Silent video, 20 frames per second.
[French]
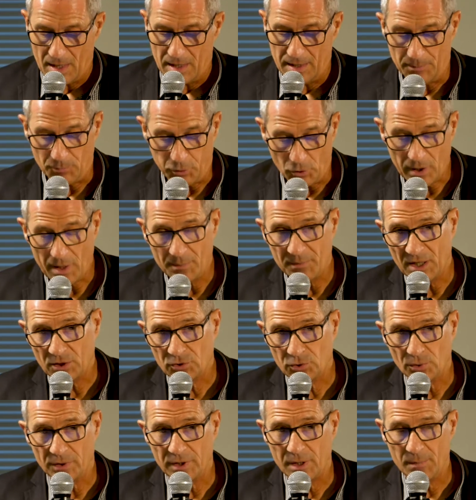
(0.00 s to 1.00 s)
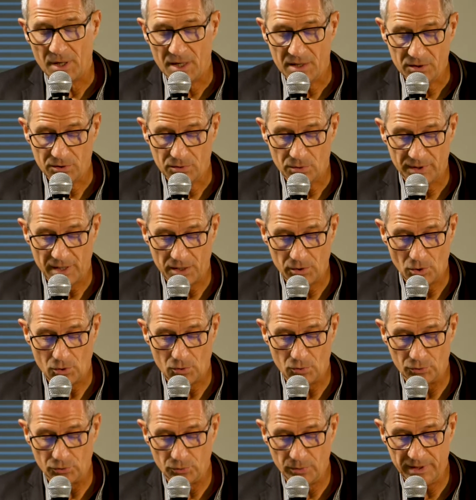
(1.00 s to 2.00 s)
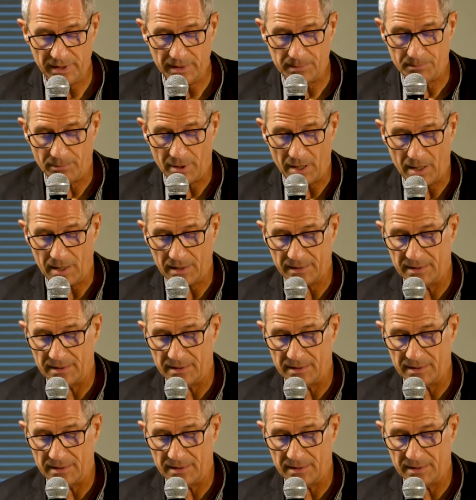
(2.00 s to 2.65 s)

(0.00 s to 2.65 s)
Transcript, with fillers: Les programmes d'action des MES sont d'ailleurs conduits par